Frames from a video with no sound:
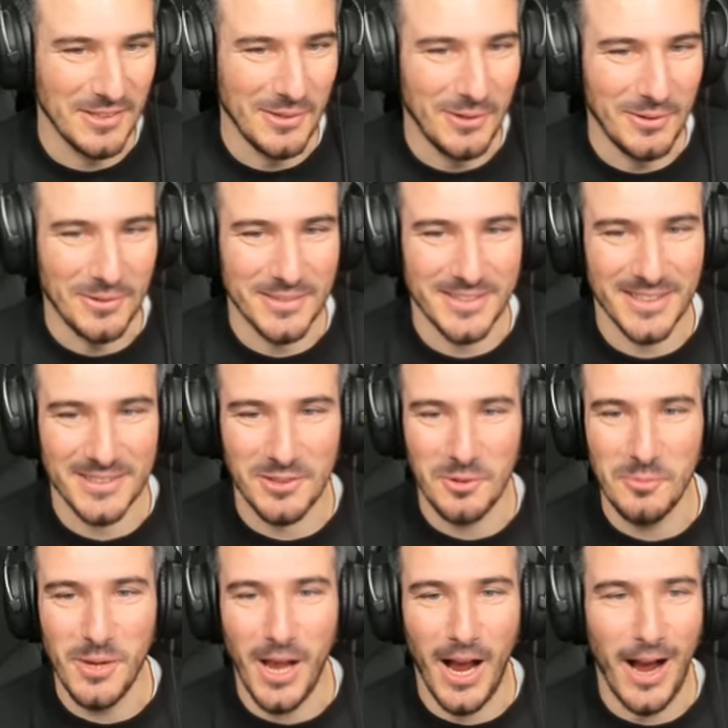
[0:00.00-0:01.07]
go. C'est
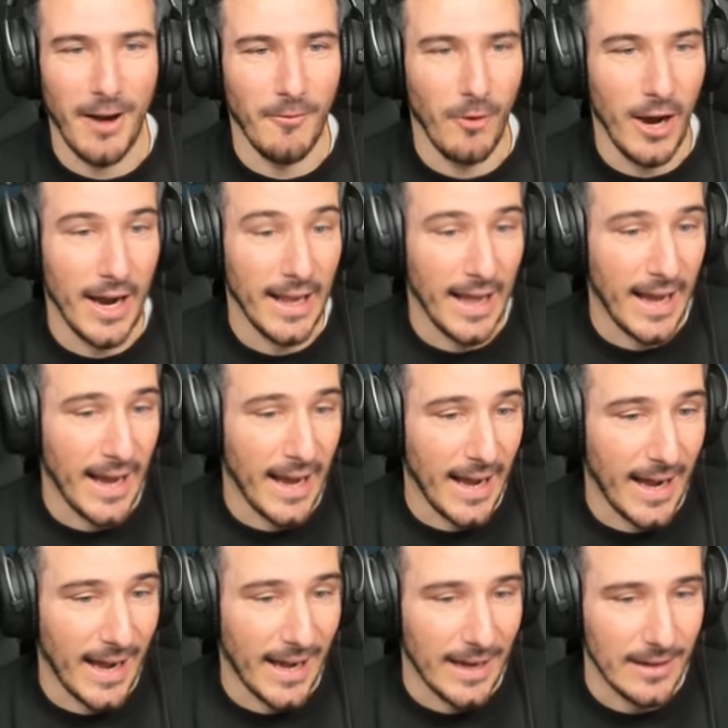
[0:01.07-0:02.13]
trop bien.
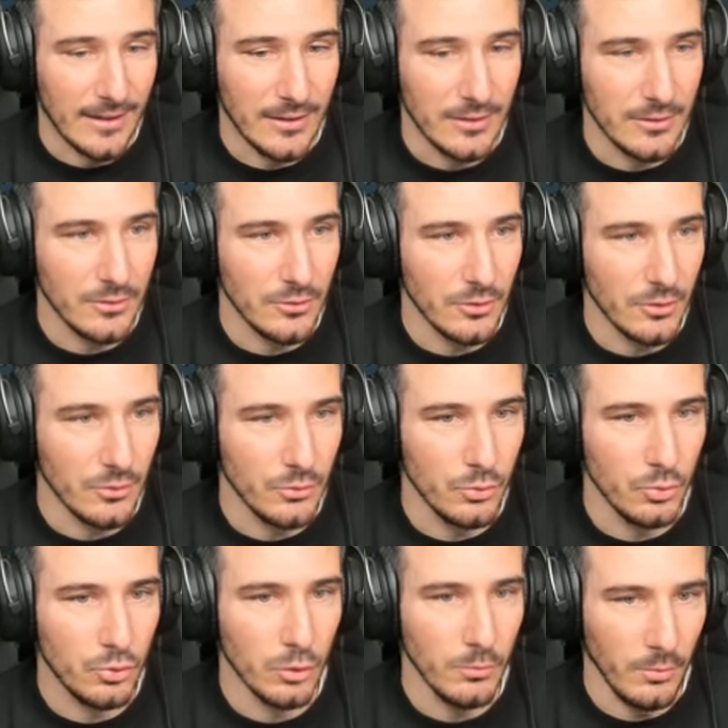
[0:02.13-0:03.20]
Voilà.
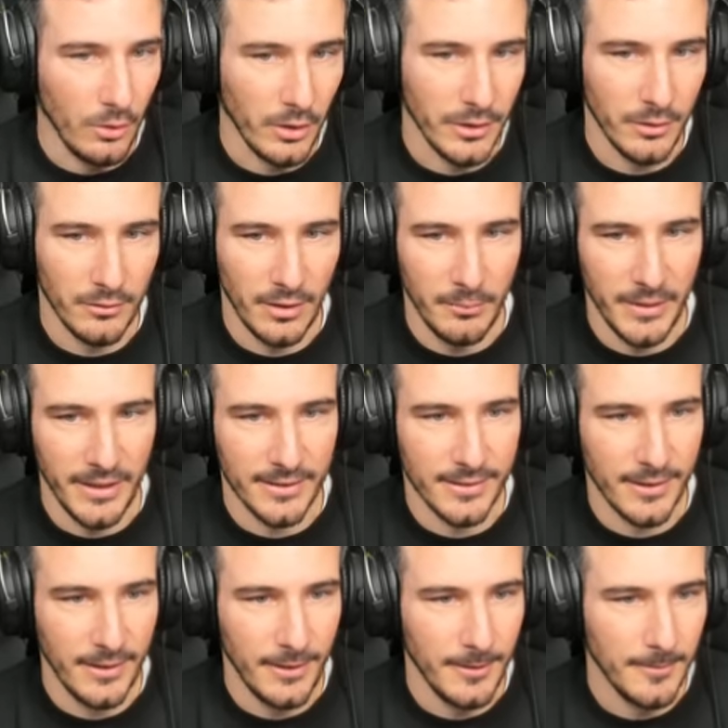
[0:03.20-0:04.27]
Yuto Mori, on va
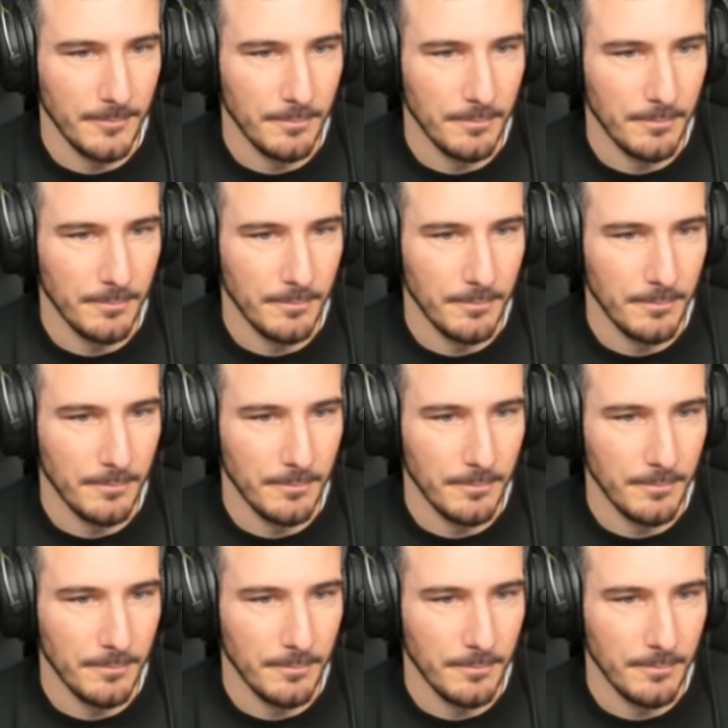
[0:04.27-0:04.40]
mettre.